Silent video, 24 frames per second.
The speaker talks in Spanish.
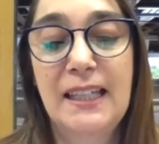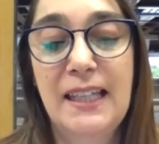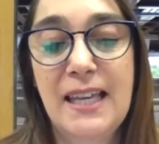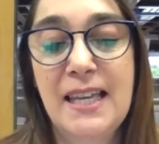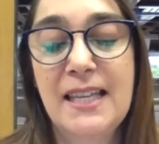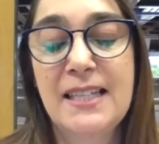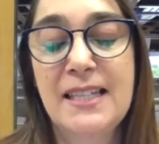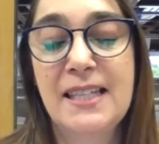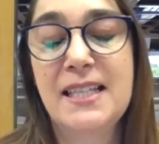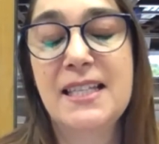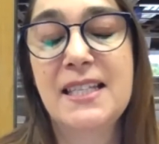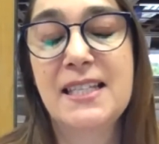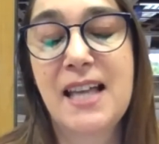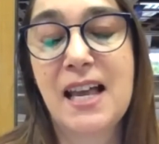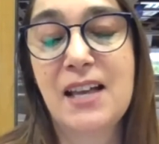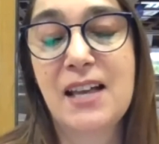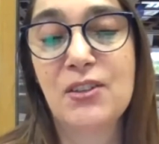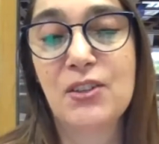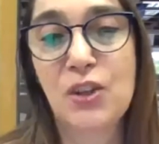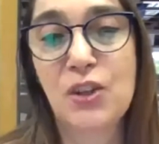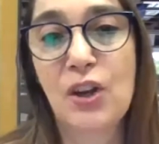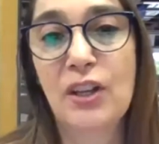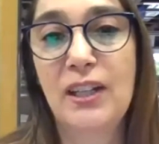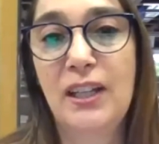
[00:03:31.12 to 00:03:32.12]
¿Qué
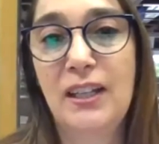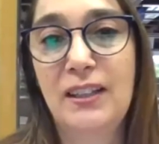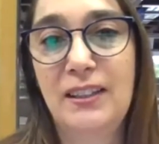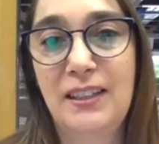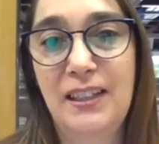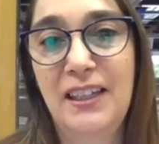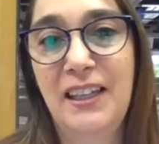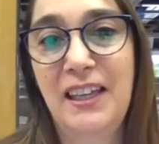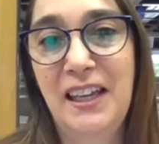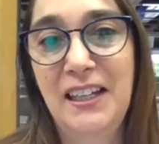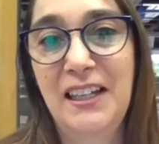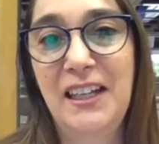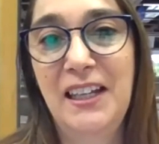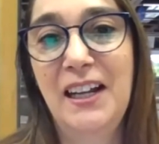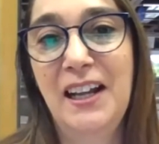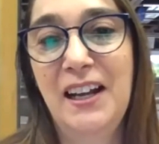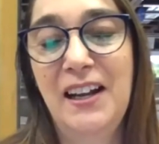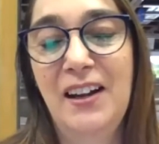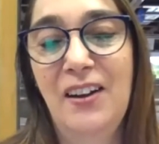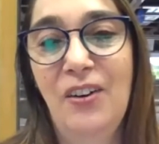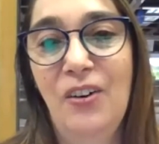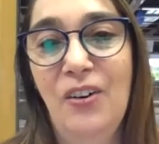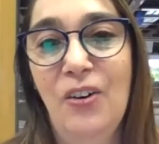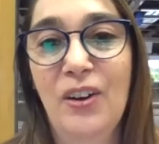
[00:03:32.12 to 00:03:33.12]
sensaciones te
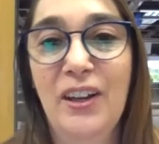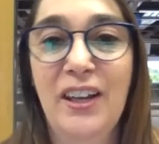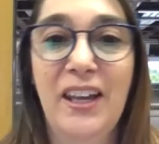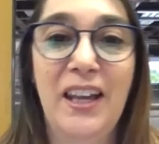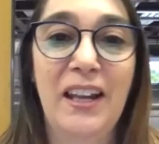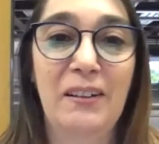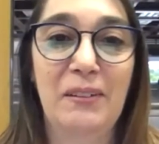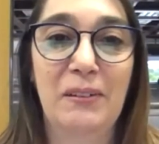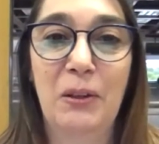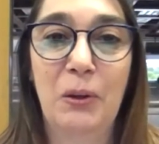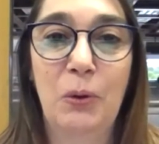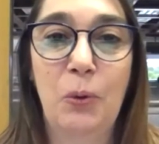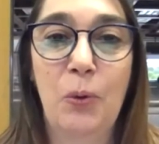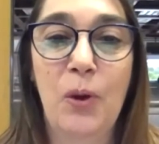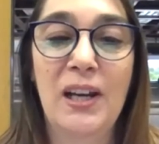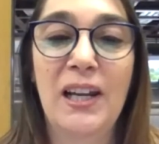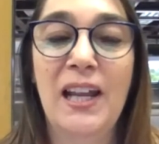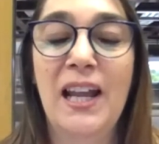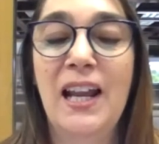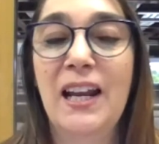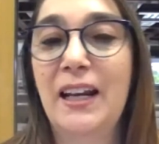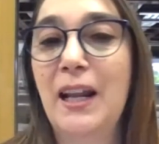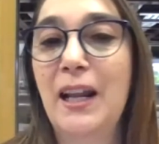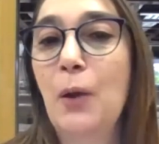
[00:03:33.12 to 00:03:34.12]
genera o qué,
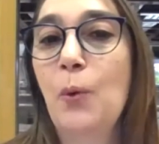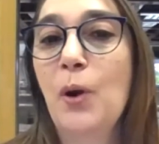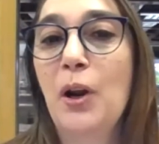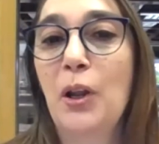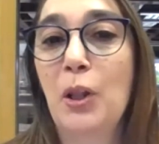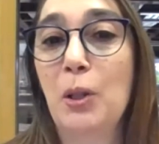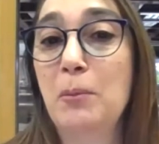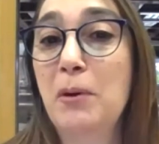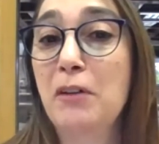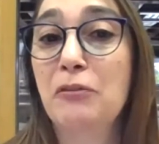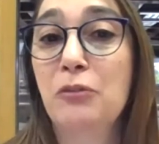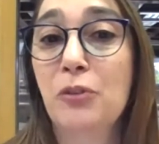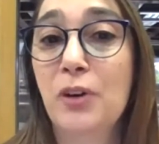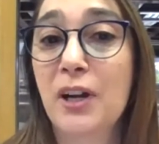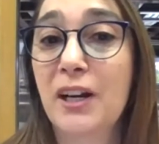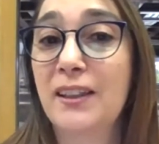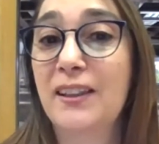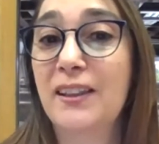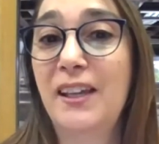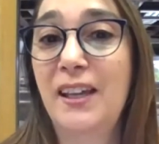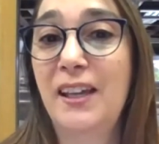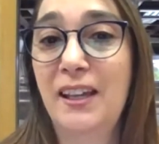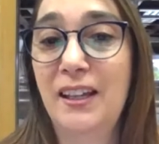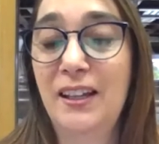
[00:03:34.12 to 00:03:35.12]
cuál es el recuerdo más
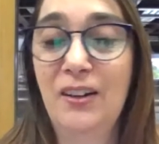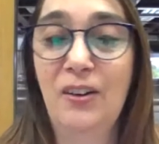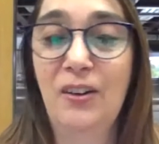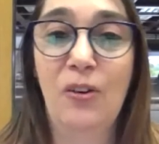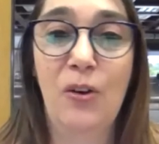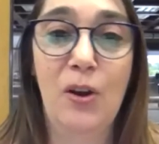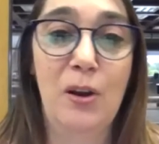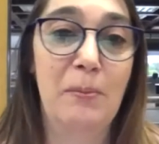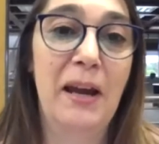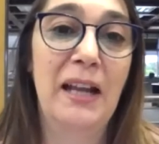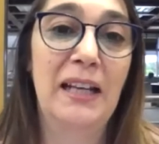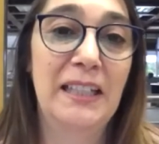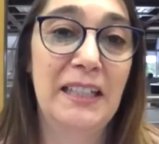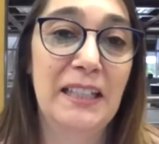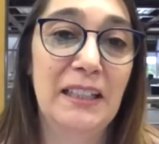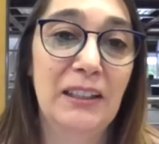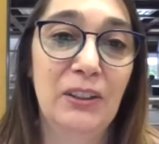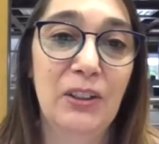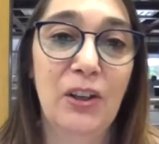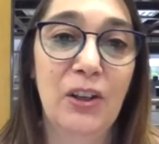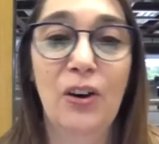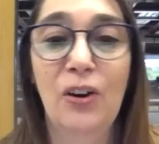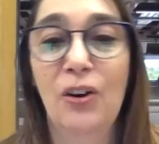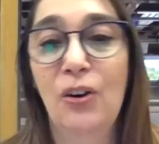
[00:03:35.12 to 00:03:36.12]
fuerte o el más
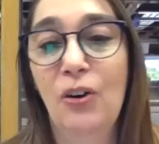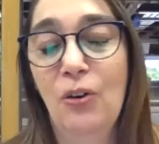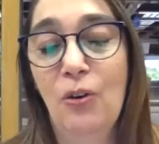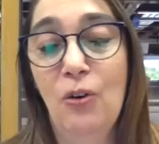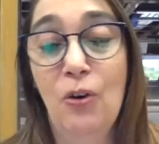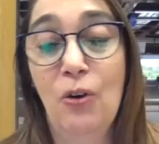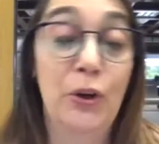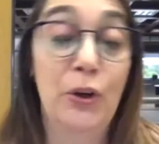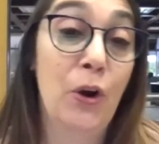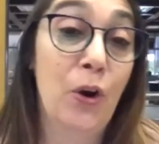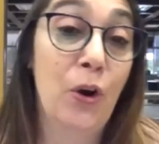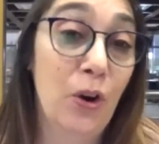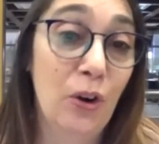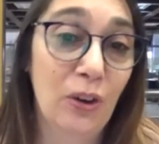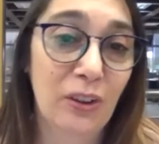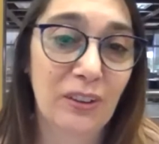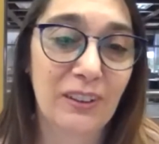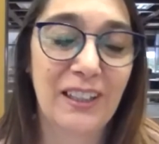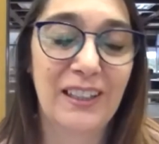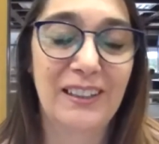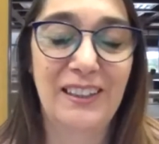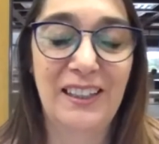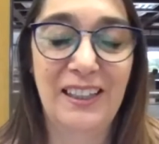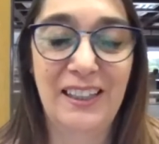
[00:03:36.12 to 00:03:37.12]
lindo o
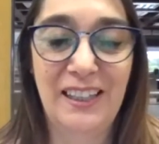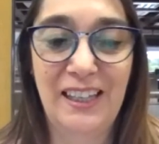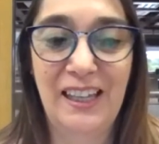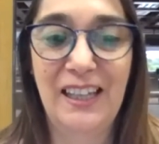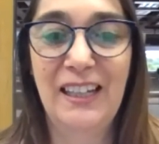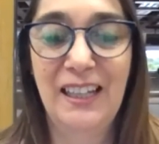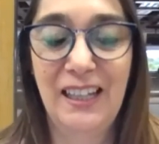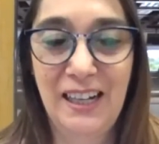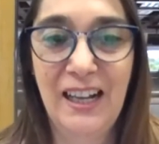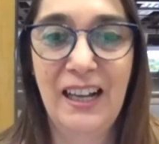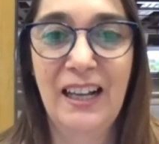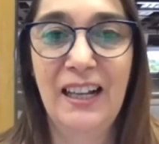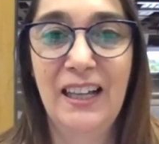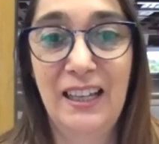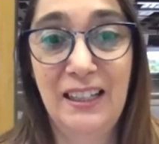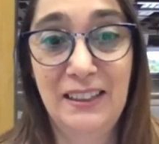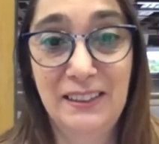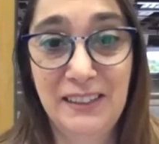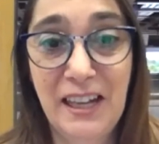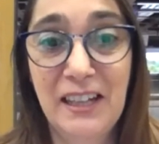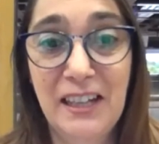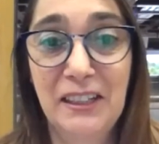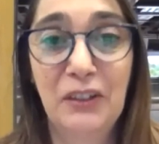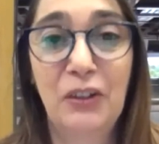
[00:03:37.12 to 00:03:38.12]
no que te genera
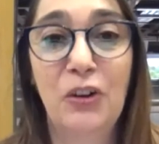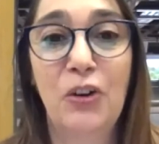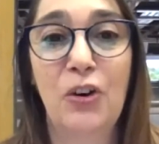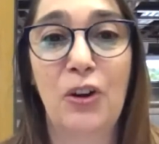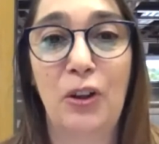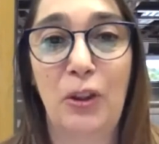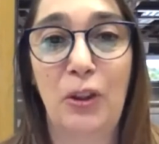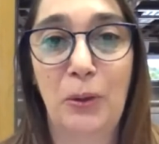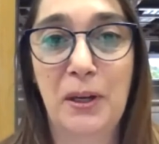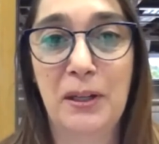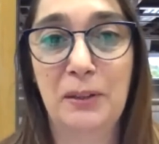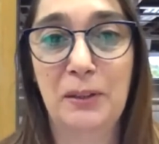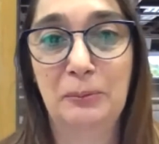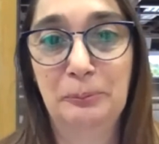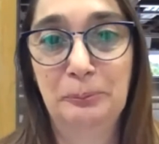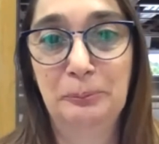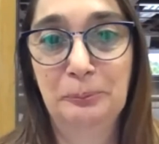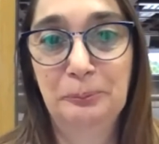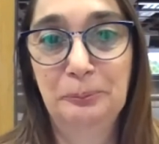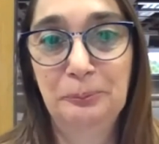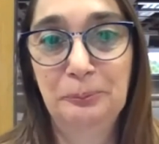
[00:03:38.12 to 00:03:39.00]
estar en Córdoba?